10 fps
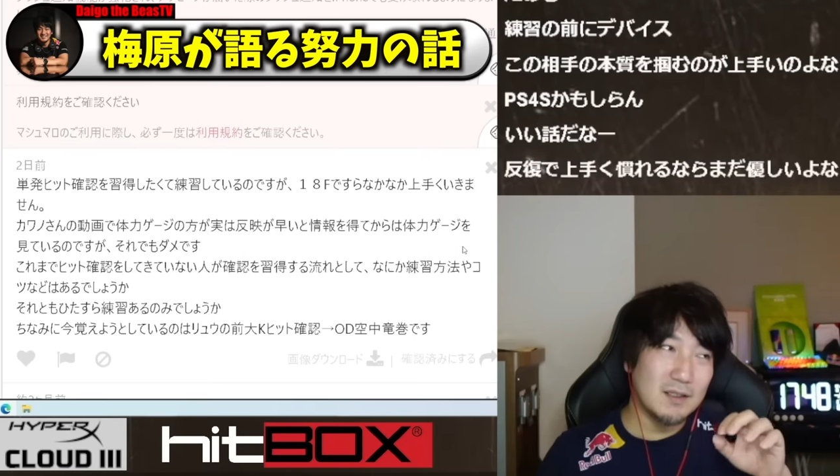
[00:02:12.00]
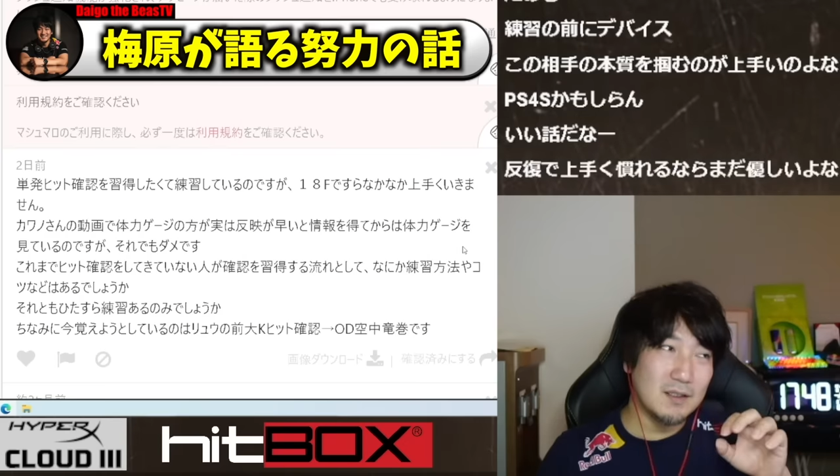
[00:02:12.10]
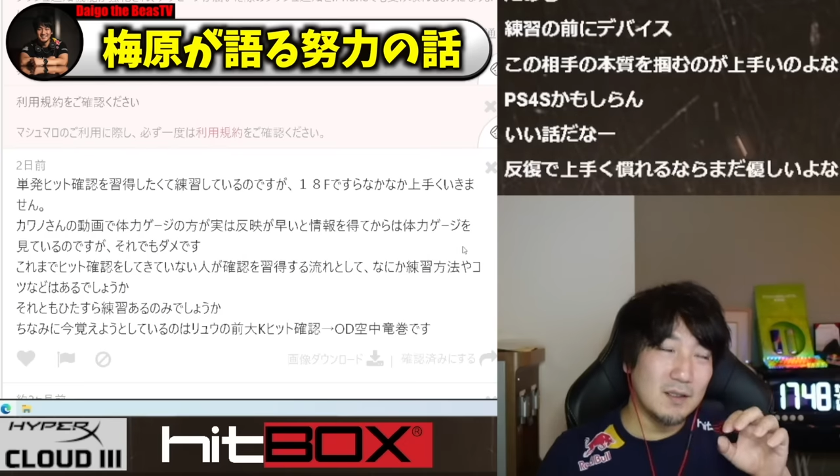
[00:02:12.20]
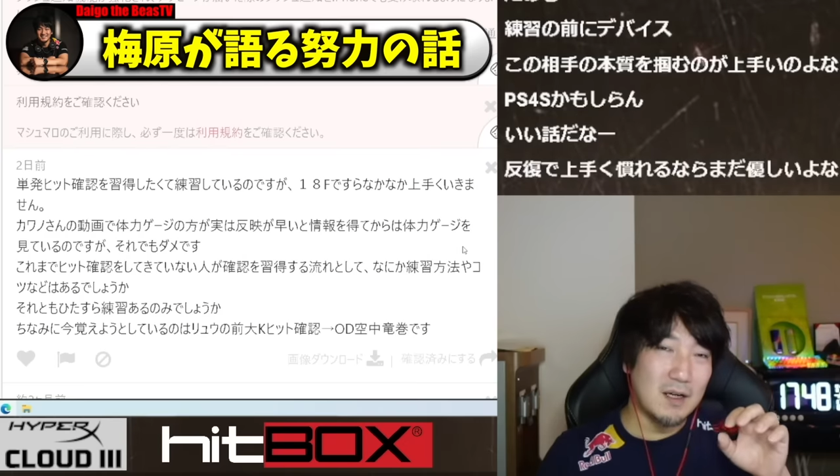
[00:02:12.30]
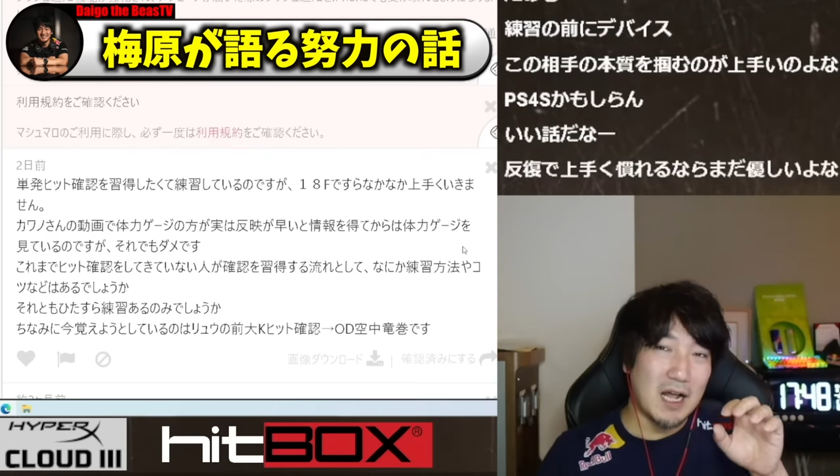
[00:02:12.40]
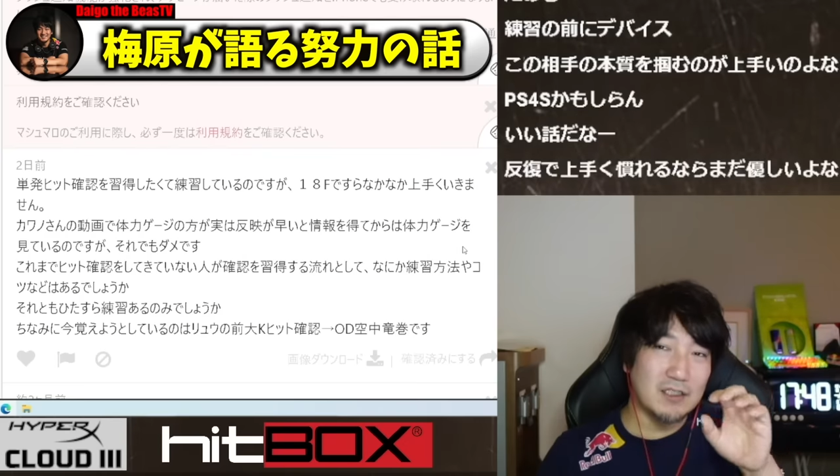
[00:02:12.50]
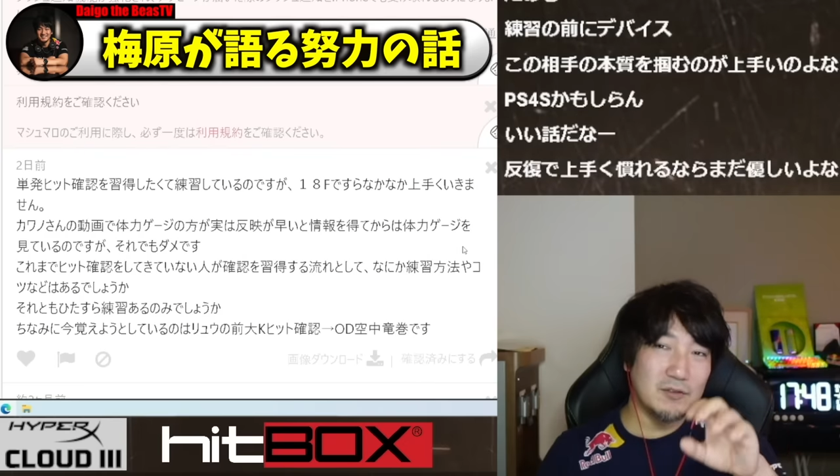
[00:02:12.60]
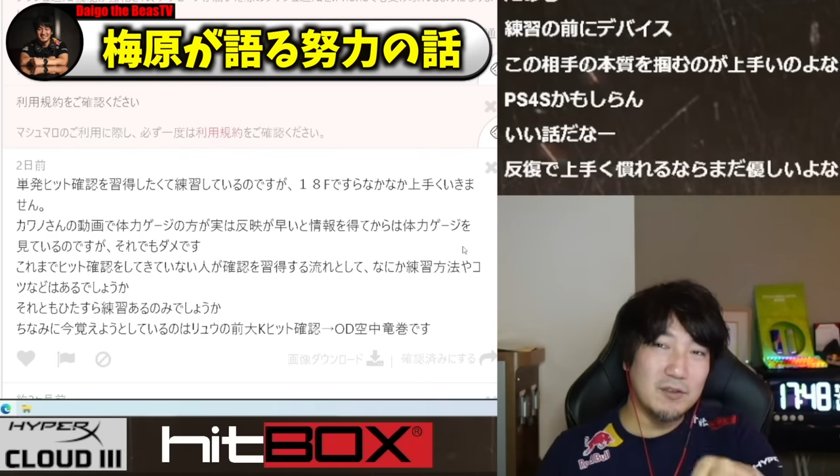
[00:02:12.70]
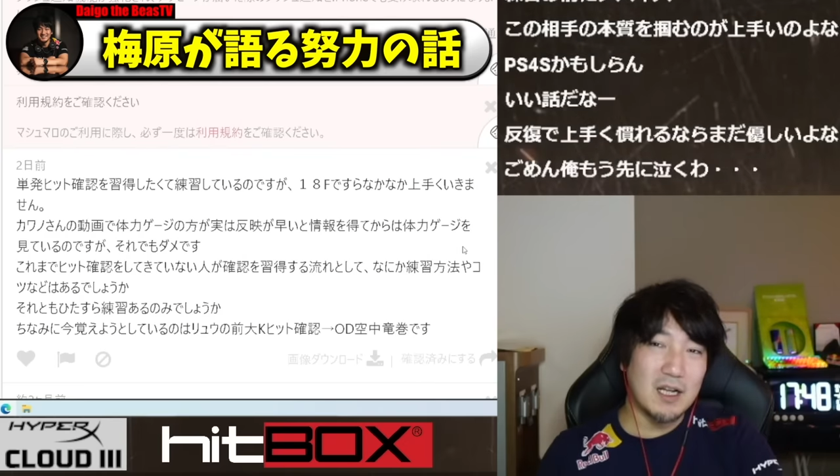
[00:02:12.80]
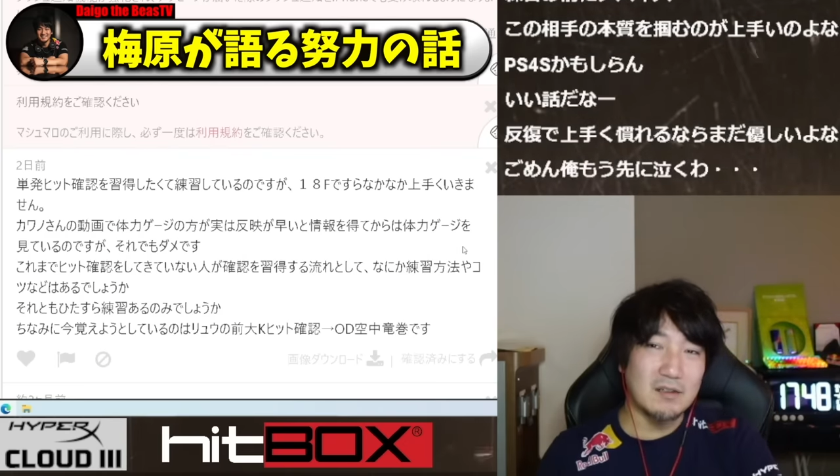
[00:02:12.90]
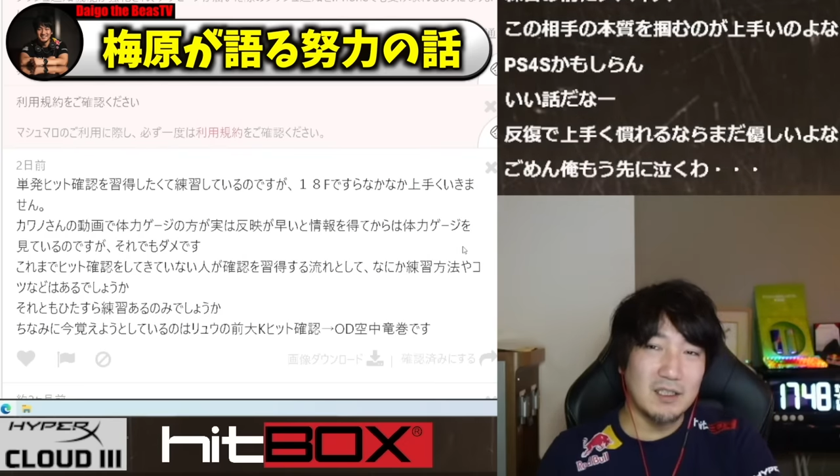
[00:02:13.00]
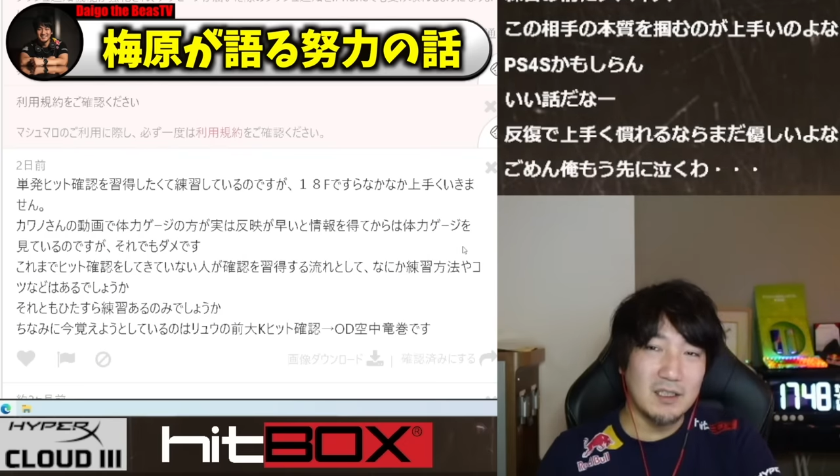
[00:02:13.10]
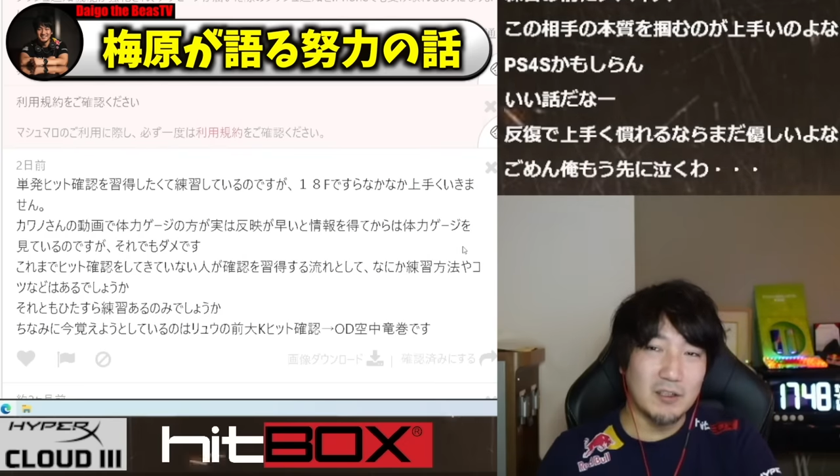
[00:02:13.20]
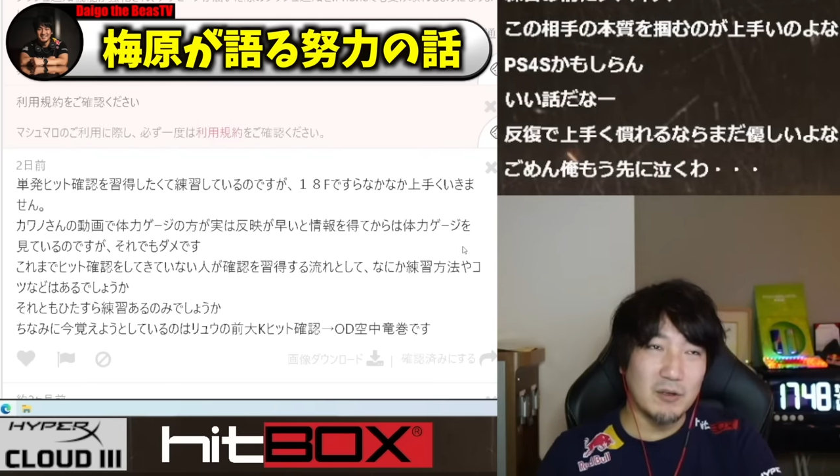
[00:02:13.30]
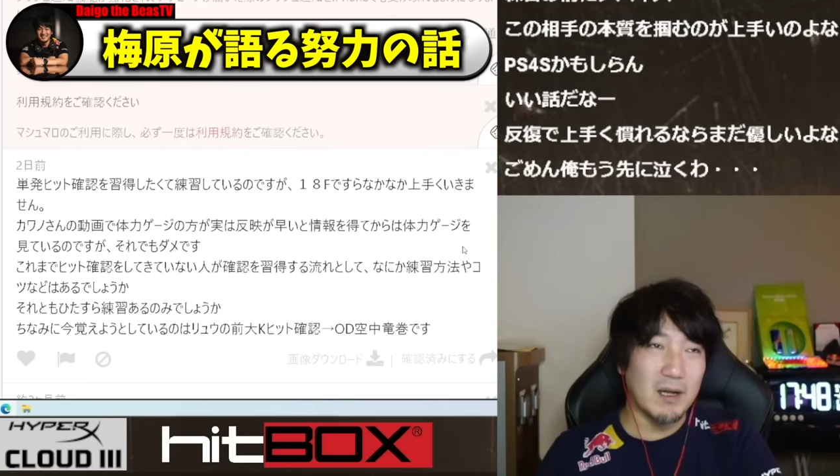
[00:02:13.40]
ラグの確
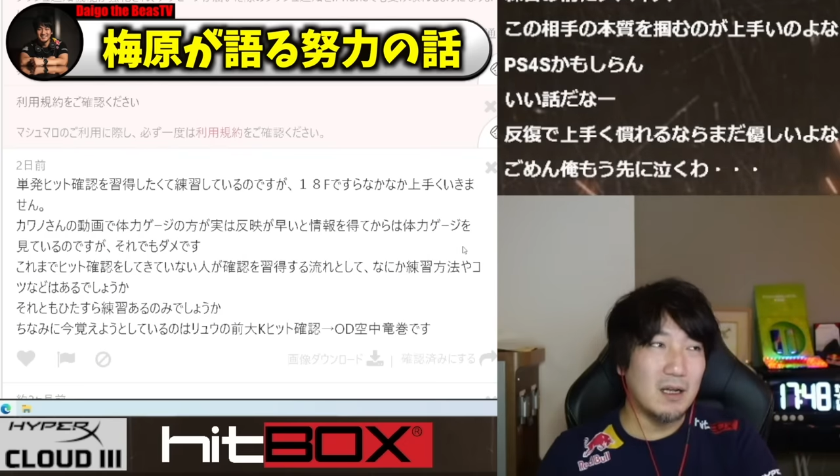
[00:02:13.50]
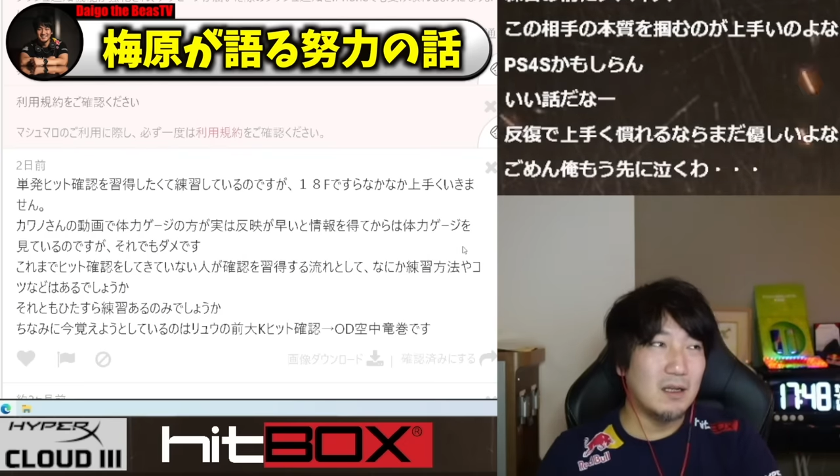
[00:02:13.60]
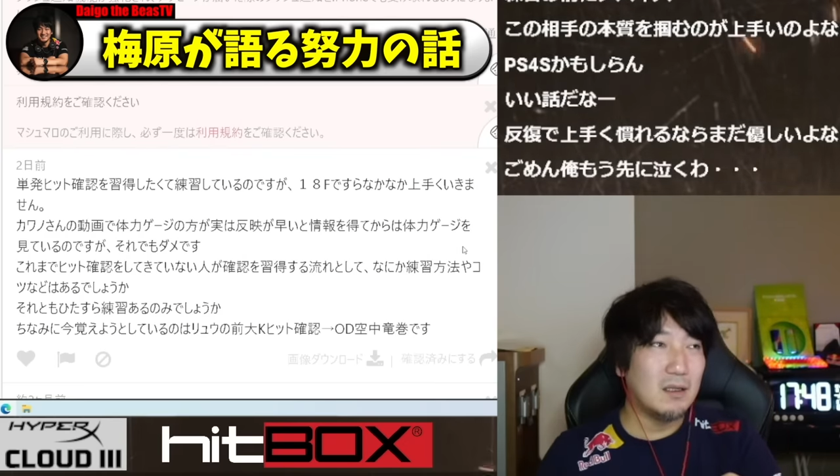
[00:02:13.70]
認例えば